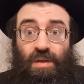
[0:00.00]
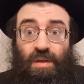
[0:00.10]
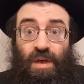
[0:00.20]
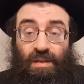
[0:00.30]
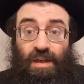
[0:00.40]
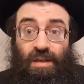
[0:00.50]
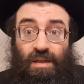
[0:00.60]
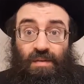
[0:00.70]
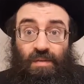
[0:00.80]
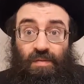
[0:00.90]
когда
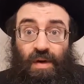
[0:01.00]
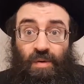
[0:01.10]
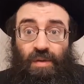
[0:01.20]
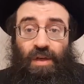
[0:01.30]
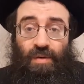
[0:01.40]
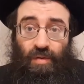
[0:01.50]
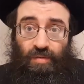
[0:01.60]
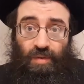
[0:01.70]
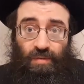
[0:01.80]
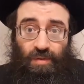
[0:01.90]
она вареная
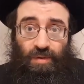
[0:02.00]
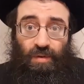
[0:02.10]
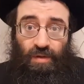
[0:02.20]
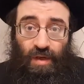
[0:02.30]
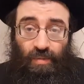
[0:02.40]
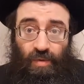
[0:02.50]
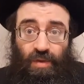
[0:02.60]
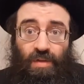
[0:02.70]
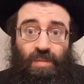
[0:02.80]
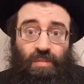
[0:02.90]
кровь, то это уже только
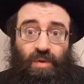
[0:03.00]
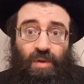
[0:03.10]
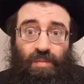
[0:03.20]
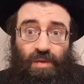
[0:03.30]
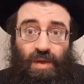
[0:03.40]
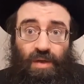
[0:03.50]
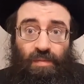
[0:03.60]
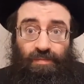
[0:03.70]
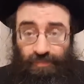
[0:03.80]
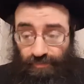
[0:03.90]
дарабонан, по многим
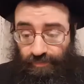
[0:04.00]
мнениям.